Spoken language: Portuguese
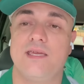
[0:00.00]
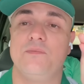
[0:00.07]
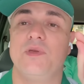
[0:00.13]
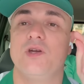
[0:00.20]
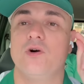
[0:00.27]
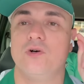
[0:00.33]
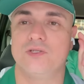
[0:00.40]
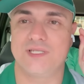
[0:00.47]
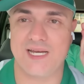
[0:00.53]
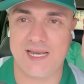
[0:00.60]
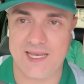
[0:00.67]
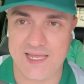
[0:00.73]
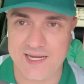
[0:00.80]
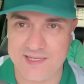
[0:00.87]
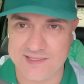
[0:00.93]
me encontrar
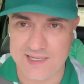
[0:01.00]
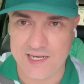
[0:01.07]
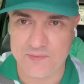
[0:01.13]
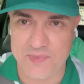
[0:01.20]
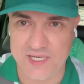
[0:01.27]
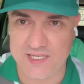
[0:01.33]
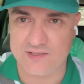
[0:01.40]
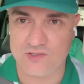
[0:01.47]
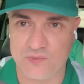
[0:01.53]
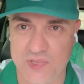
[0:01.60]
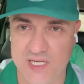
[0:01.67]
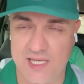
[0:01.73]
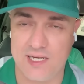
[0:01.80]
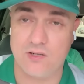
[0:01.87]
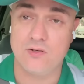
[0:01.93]
lá nas Alamedas do
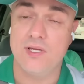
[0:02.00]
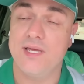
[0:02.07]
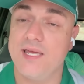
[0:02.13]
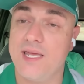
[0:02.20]
Mineirão,